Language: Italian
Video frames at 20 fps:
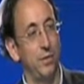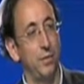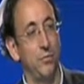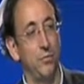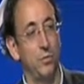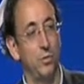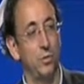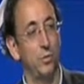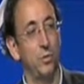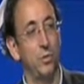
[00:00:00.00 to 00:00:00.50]
eh,
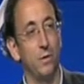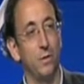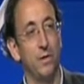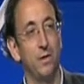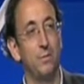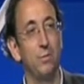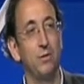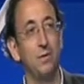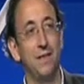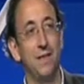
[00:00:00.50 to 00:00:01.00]
per quanto
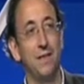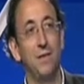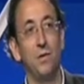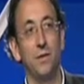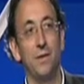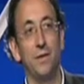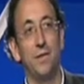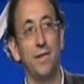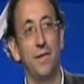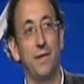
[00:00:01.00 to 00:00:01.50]
riguarda il
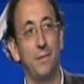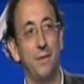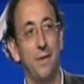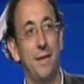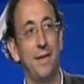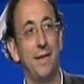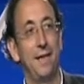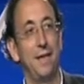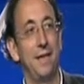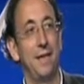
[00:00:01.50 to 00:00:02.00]
botteghino andare
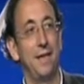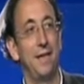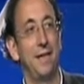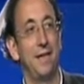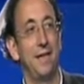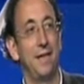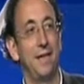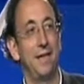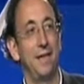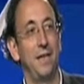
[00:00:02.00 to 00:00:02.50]
bene
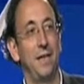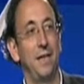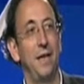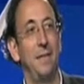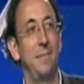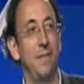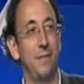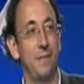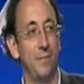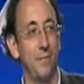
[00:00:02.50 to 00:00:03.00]
eh,
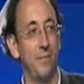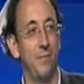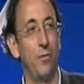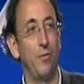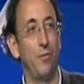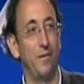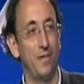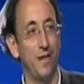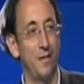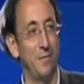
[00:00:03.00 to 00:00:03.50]
la prima
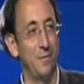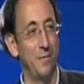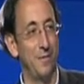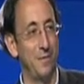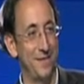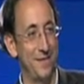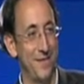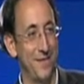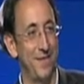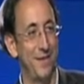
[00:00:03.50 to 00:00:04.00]
volta, la
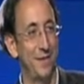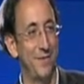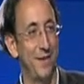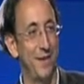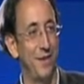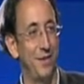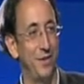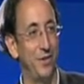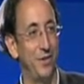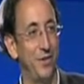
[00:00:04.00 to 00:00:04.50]
prima
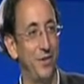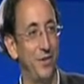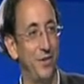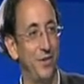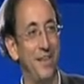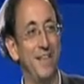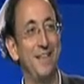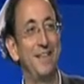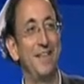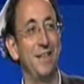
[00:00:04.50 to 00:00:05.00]
settimana. No?
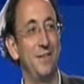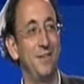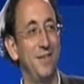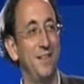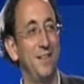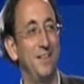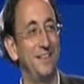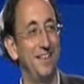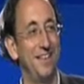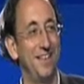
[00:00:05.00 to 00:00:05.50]
E altrimenti...
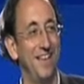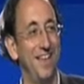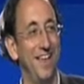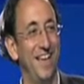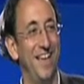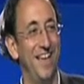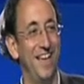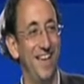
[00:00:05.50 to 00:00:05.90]
torniamo all'adrenalina